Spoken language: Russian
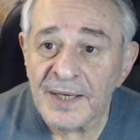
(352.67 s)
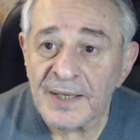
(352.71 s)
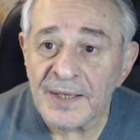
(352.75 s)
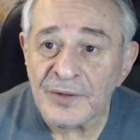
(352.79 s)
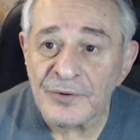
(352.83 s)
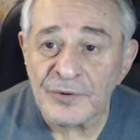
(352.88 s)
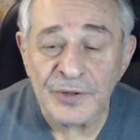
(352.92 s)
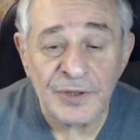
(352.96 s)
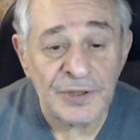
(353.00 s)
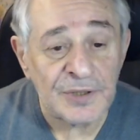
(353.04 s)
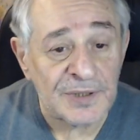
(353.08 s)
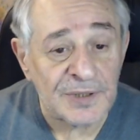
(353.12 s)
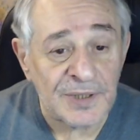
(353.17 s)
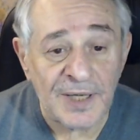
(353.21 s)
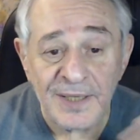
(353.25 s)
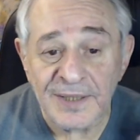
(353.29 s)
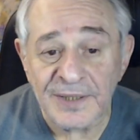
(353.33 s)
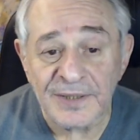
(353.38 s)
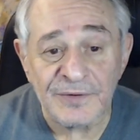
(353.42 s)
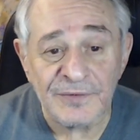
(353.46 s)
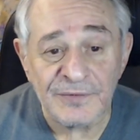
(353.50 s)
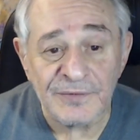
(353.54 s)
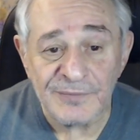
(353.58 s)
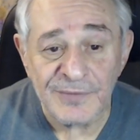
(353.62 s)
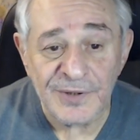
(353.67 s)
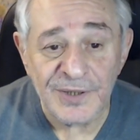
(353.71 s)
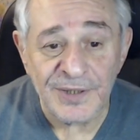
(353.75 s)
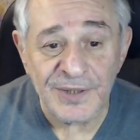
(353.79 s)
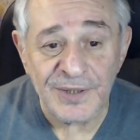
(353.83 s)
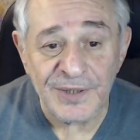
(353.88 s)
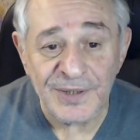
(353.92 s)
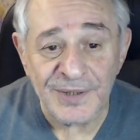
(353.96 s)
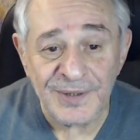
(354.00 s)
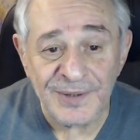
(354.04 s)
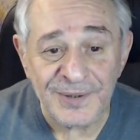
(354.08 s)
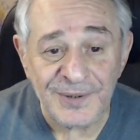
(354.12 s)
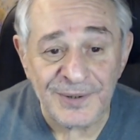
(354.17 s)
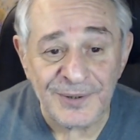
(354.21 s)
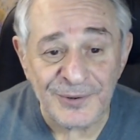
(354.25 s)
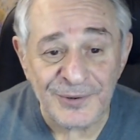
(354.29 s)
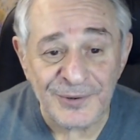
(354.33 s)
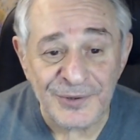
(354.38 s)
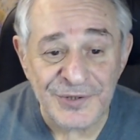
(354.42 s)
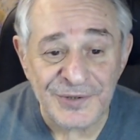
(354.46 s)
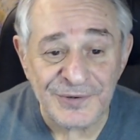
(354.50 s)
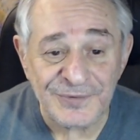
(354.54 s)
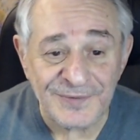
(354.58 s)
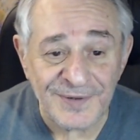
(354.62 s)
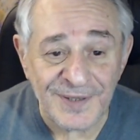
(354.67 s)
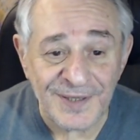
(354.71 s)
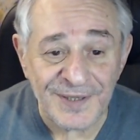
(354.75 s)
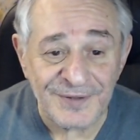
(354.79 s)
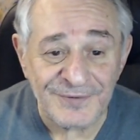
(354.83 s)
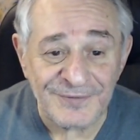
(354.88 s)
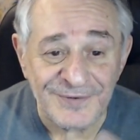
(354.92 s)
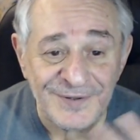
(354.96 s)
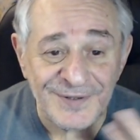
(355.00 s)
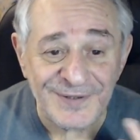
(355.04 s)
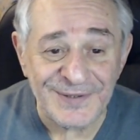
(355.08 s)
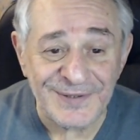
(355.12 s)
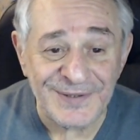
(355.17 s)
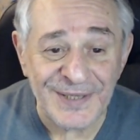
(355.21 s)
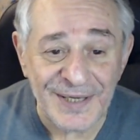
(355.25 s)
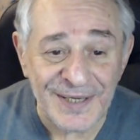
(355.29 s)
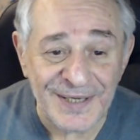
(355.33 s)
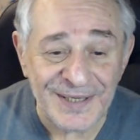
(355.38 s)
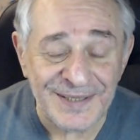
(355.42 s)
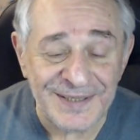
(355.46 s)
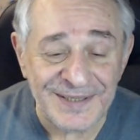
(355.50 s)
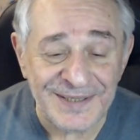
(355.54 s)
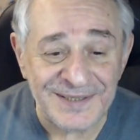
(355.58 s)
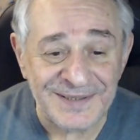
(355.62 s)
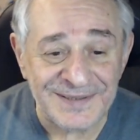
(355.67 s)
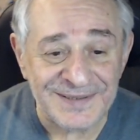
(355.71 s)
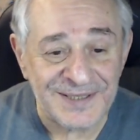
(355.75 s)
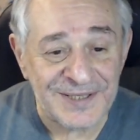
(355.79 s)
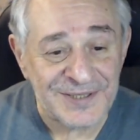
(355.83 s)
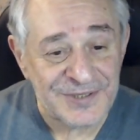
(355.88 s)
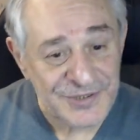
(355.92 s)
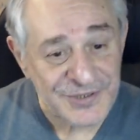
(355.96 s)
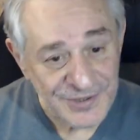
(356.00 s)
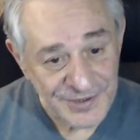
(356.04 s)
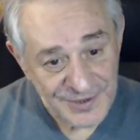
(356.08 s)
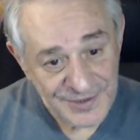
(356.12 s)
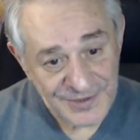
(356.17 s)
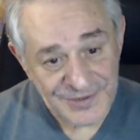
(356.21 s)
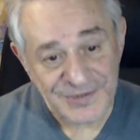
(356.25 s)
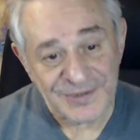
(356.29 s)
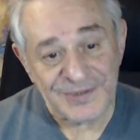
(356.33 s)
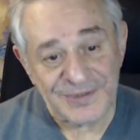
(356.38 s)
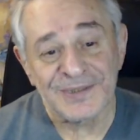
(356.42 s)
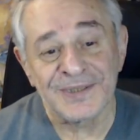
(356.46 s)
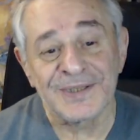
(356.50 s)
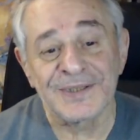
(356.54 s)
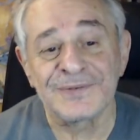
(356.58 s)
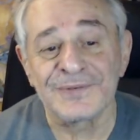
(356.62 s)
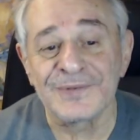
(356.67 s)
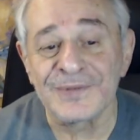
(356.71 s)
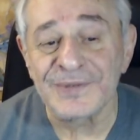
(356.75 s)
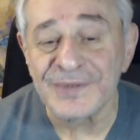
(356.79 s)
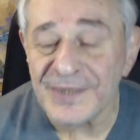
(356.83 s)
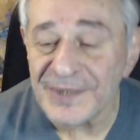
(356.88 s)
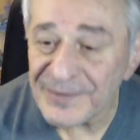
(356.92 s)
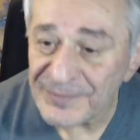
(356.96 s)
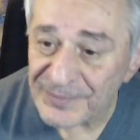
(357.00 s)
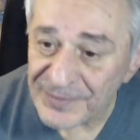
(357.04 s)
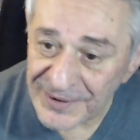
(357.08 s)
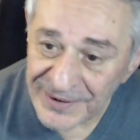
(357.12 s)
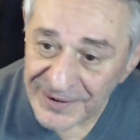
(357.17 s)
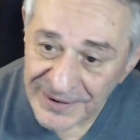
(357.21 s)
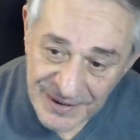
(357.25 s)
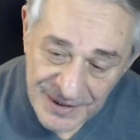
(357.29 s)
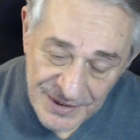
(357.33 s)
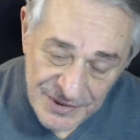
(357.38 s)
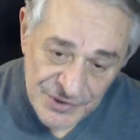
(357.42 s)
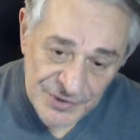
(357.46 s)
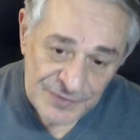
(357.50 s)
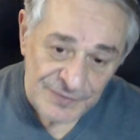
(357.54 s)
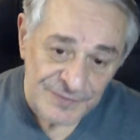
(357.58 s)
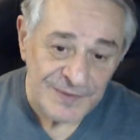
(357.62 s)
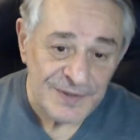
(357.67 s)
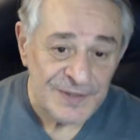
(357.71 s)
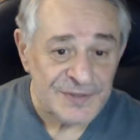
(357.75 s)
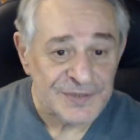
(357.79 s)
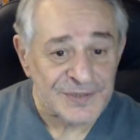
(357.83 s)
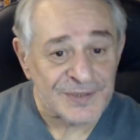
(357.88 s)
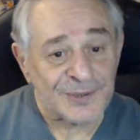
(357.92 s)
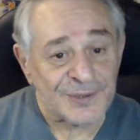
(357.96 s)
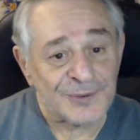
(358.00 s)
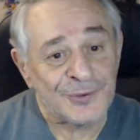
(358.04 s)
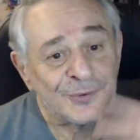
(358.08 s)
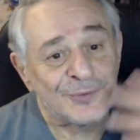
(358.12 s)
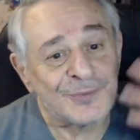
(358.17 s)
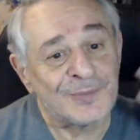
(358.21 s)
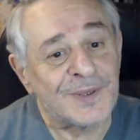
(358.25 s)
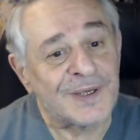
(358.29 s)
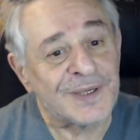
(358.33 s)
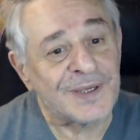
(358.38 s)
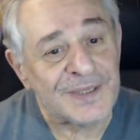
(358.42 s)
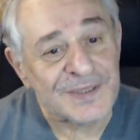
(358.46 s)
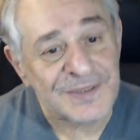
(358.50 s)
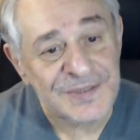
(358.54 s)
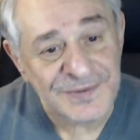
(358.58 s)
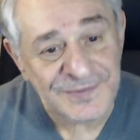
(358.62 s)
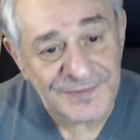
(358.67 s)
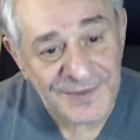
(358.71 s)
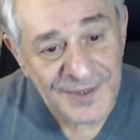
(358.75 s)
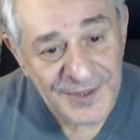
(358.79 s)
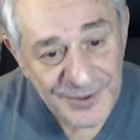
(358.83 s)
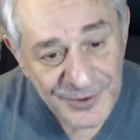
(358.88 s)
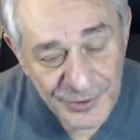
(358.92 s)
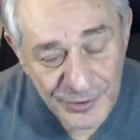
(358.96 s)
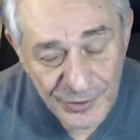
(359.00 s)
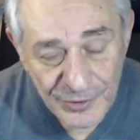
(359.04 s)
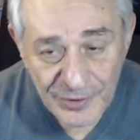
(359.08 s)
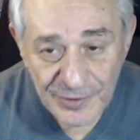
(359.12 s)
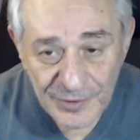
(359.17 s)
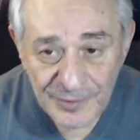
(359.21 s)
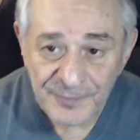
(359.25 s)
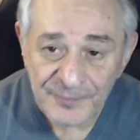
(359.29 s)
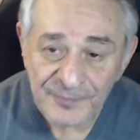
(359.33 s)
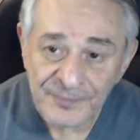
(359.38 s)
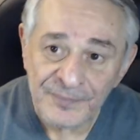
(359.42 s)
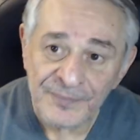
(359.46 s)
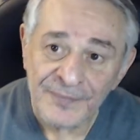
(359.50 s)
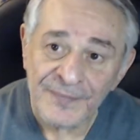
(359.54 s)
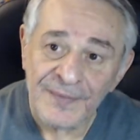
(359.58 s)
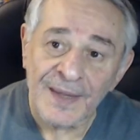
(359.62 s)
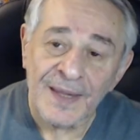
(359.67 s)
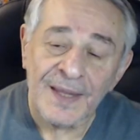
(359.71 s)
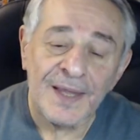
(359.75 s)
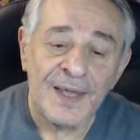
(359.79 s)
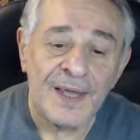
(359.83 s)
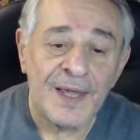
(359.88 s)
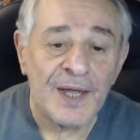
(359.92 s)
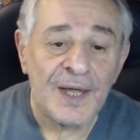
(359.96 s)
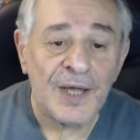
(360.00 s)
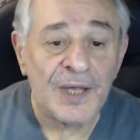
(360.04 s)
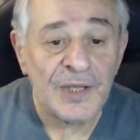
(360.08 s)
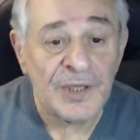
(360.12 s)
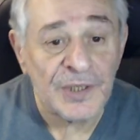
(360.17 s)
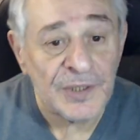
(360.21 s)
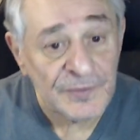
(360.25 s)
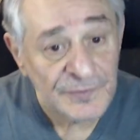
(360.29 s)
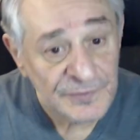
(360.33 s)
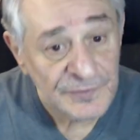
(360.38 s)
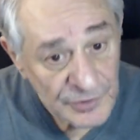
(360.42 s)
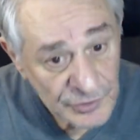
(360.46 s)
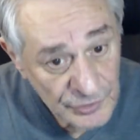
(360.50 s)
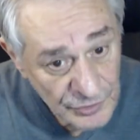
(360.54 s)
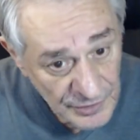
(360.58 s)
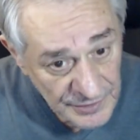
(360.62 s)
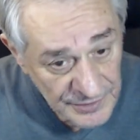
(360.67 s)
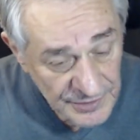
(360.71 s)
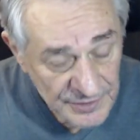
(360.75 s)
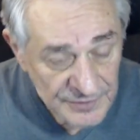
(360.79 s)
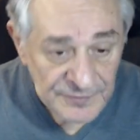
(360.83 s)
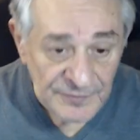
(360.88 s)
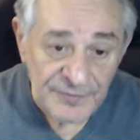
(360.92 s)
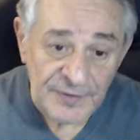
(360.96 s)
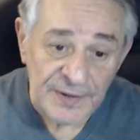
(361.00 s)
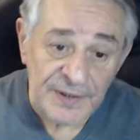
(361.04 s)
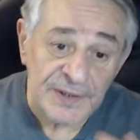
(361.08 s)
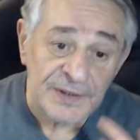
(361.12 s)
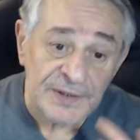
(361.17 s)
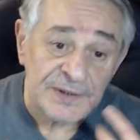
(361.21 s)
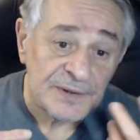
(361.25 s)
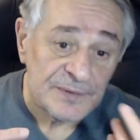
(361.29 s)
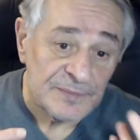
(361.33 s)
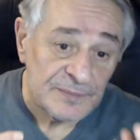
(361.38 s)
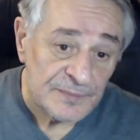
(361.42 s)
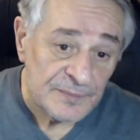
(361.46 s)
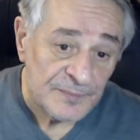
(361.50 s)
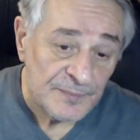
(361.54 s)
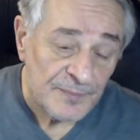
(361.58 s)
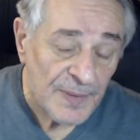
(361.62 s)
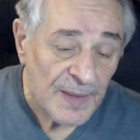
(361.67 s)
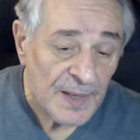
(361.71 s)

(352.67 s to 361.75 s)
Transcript: уникальный в мире, ключевая волна, когда человек сидит, вот так покачивается, думая о своем, и выходит в ритм